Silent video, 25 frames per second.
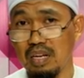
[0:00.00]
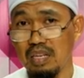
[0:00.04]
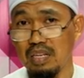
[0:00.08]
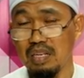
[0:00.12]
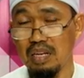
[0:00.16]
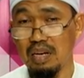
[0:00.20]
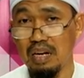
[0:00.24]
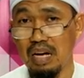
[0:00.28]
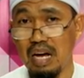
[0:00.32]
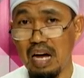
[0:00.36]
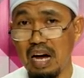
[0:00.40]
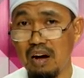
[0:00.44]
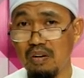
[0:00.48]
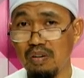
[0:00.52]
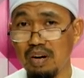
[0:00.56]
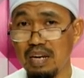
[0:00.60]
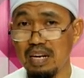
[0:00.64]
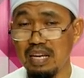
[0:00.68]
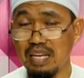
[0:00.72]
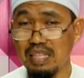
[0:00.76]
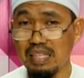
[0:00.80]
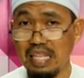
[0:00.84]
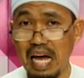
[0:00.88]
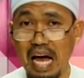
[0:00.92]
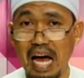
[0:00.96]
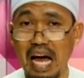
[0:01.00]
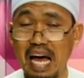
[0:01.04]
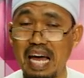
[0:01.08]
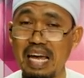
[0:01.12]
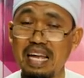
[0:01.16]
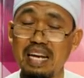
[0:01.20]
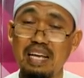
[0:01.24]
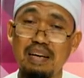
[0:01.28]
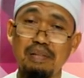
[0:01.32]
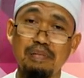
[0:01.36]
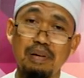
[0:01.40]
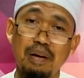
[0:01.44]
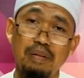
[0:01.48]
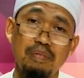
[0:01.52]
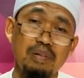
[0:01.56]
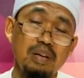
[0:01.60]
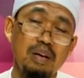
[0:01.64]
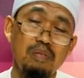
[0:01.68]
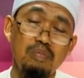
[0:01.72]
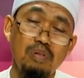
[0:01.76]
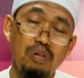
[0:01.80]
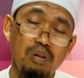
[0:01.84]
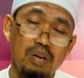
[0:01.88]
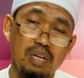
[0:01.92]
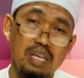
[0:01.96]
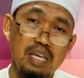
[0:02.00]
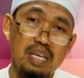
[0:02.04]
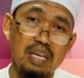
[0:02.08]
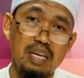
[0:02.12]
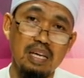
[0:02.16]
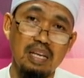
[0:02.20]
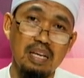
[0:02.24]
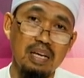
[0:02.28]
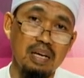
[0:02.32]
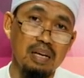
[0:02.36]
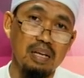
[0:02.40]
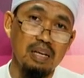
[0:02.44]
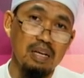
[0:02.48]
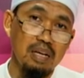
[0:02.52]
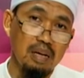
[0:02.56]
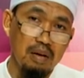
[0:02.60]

นะเอากันให้ตายนะครับกับเรื่องพวกนี้นะ